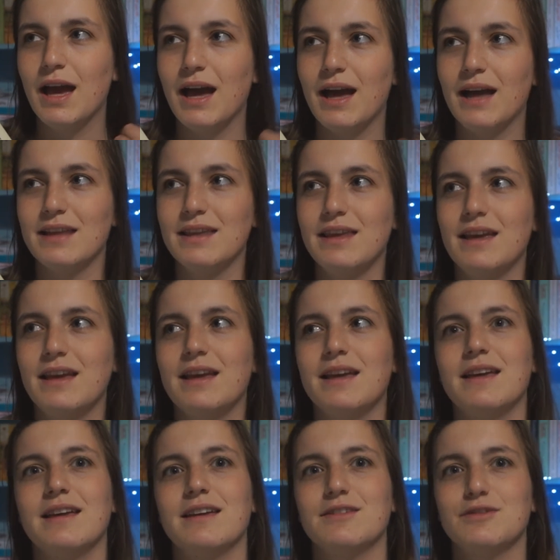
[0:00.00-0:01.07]
a nie
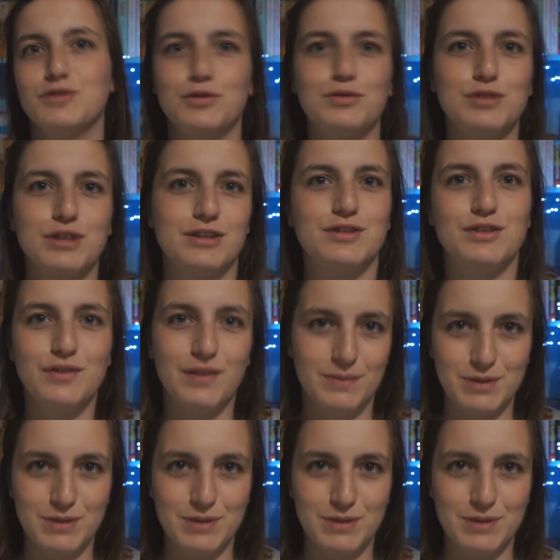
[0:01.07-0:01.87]
książkę co dwa